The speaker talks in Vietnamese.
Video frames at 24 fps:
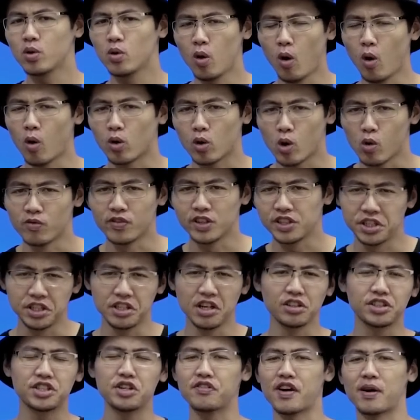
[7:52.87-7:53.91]
Google cùng với trí
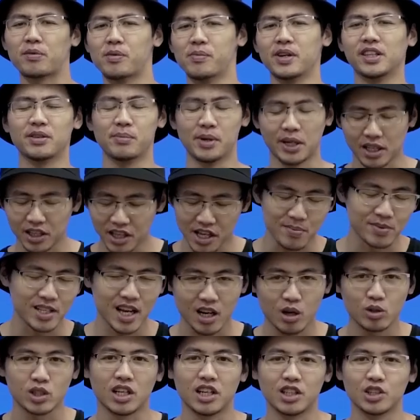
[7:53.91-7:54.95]
nhớ siêu phàm của mình thì mình đã tìm ra
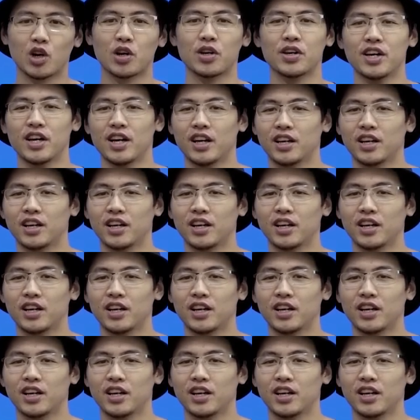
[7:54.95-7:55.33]
câu trả lời rồi.